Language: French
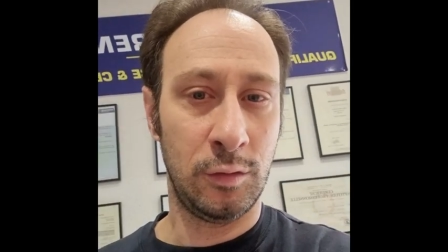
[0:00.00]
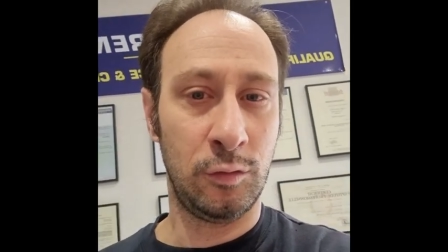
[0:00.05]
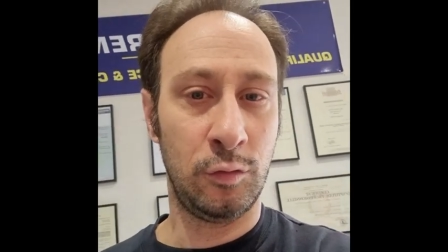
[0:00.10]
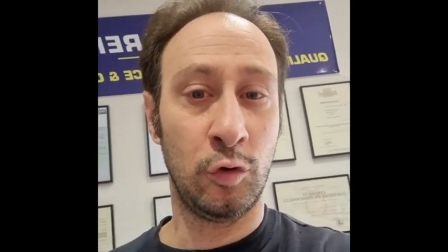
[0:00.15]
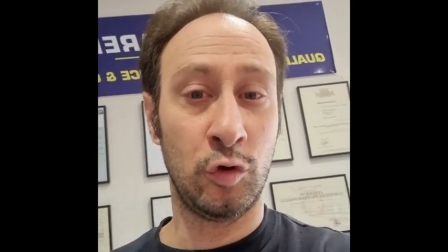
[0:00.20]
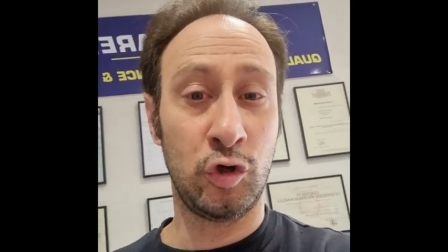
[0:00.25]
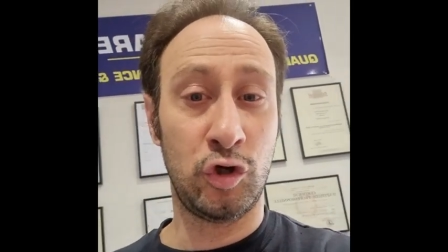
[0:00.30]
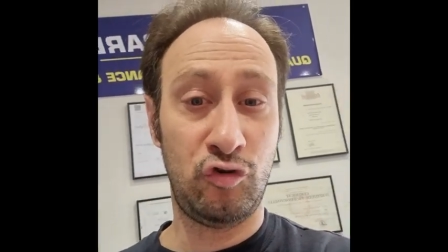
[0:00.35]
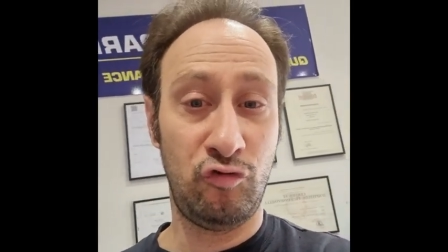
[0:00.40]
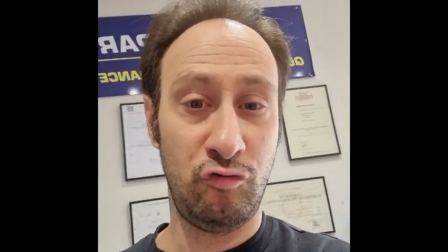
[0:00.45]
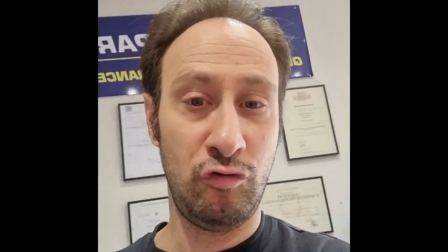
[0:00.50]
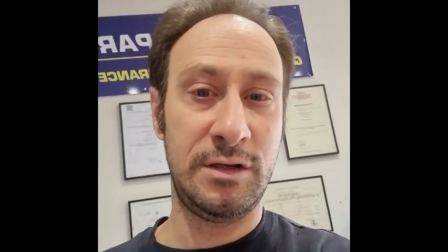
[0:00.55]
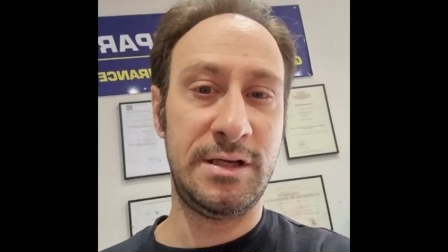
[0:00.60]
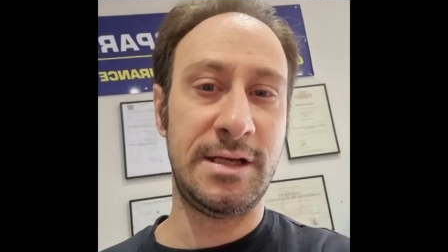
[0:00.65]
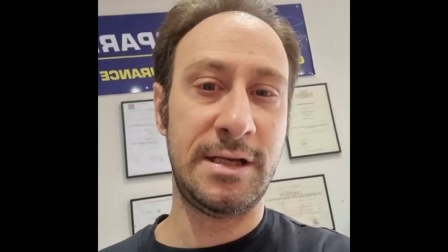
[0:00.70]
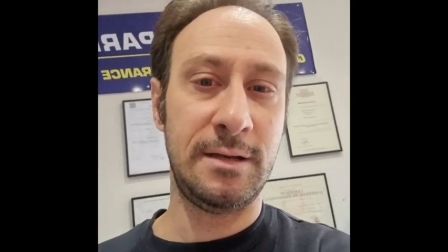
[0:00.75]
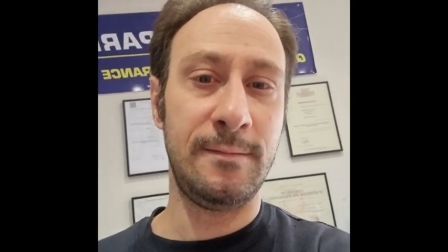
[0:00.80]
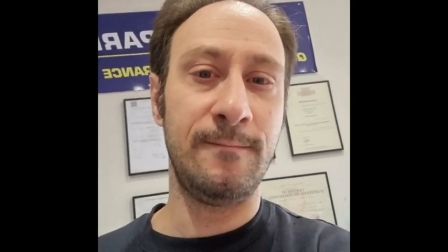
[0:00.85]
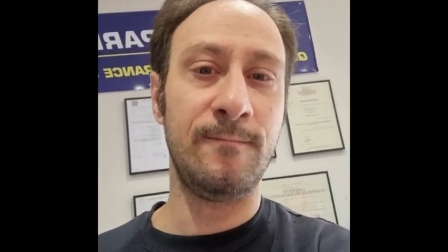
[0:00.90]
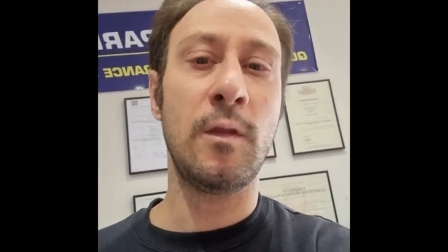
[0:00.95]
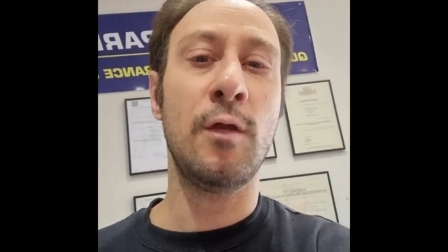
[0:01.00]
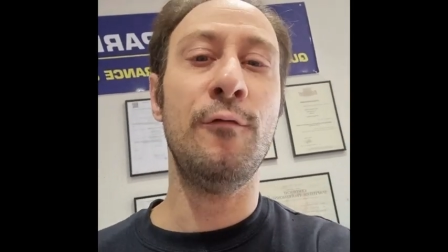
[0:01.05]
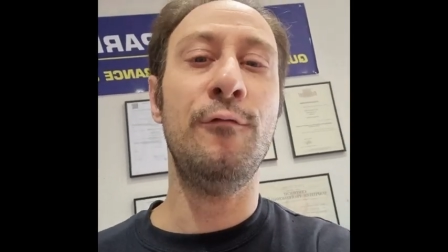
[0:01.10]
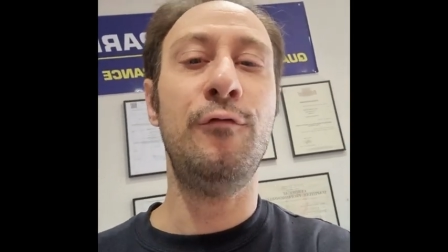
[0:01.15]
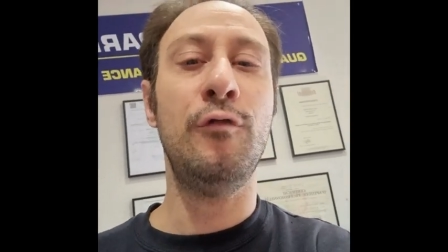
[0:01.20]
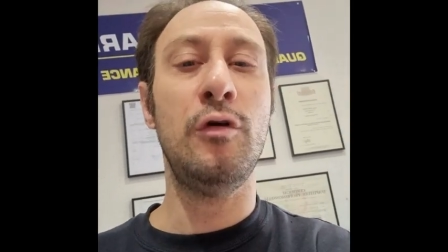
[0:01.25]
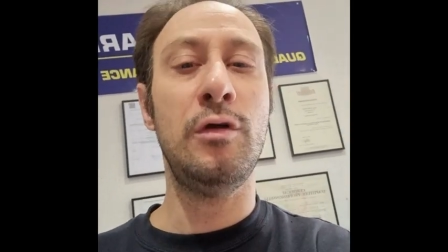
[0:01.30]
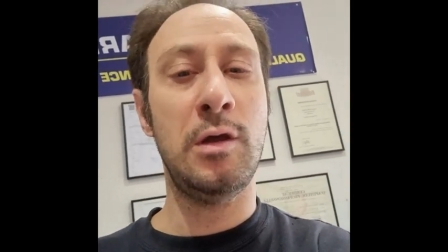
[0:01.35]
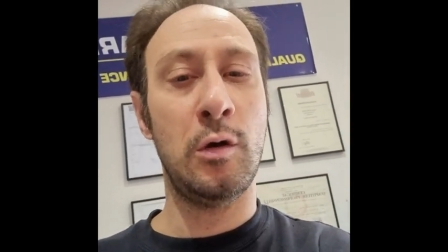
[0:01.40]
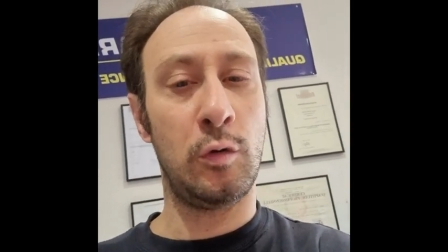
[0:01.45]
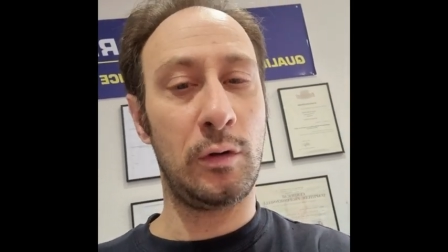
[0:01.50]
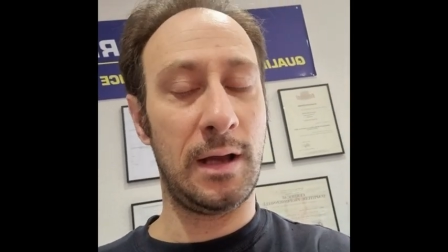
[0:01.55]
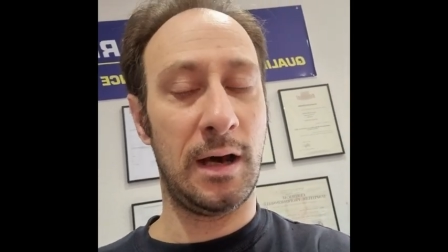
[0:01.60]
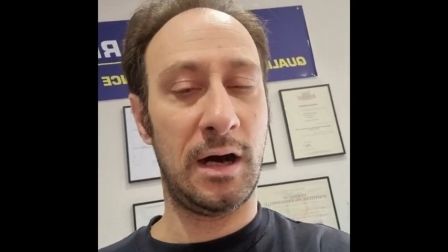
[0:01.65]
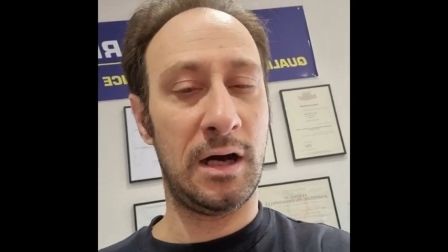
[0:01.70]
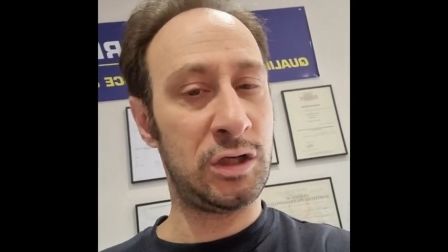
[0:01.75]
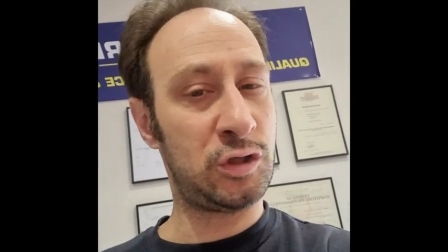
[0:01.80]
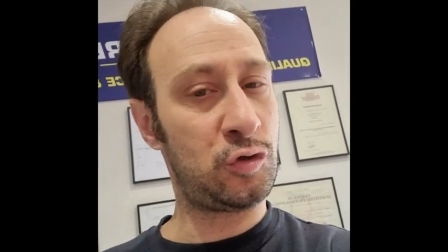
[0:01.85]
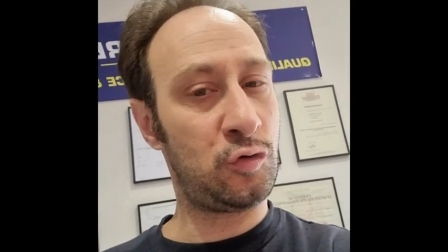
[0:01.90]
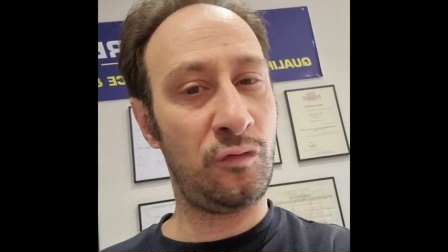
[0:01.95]
donc je vous le dis venez au
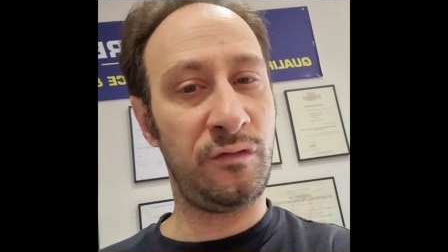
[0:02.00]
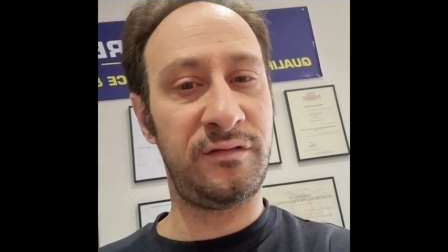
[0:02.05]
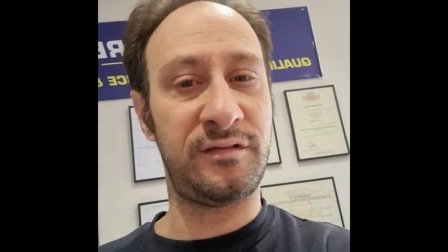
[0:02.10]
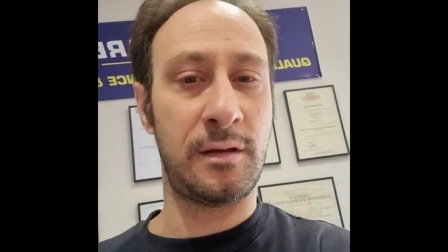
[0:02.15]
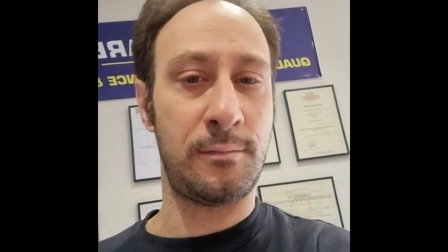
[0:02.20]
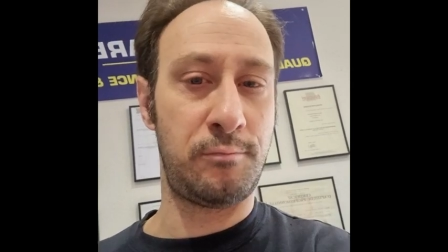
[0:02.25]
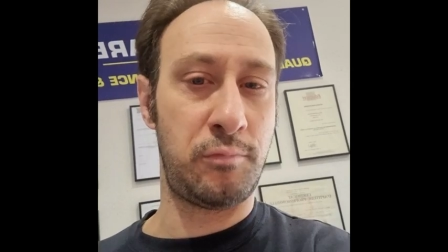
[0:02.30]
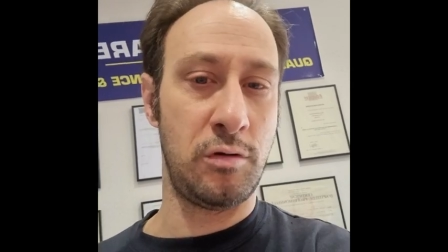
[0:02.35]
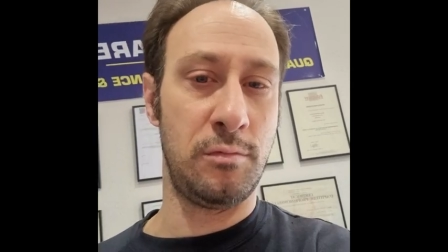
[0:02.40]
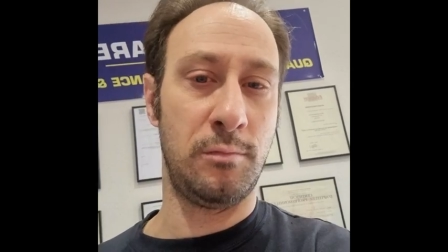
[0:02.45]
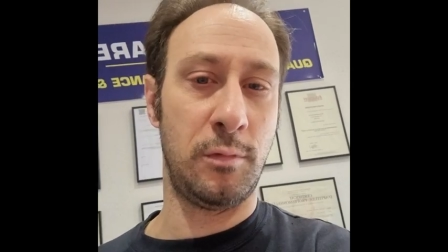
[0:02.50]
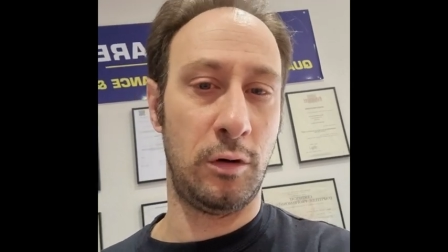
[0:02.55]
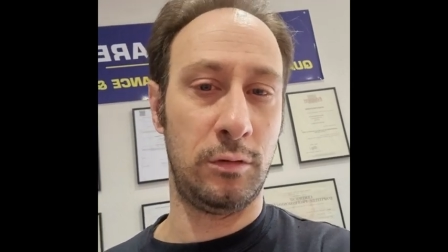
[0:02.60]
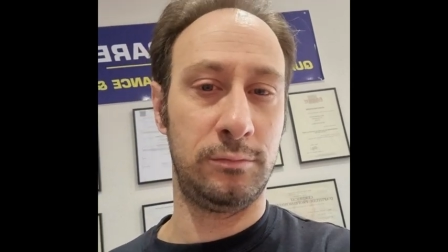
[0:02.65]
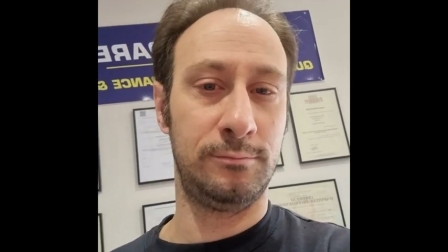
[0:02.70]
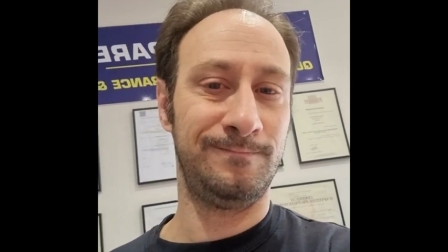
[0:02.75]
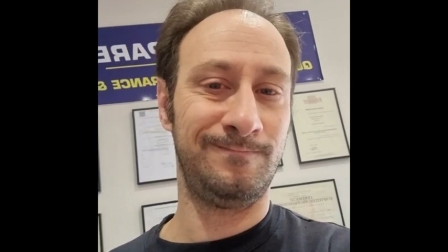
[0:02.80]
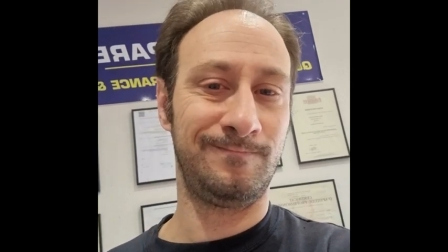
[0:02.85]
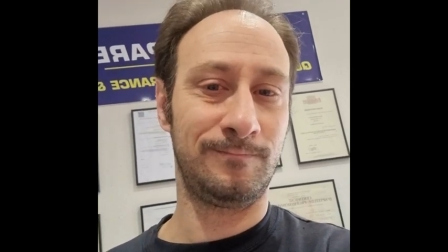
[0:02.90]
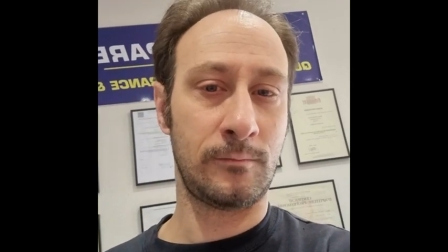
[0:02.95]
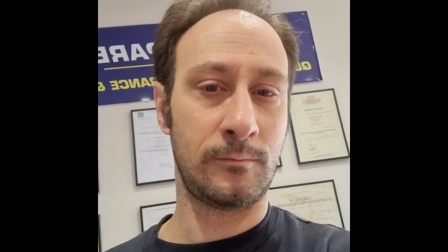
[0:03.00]
garage tout simplement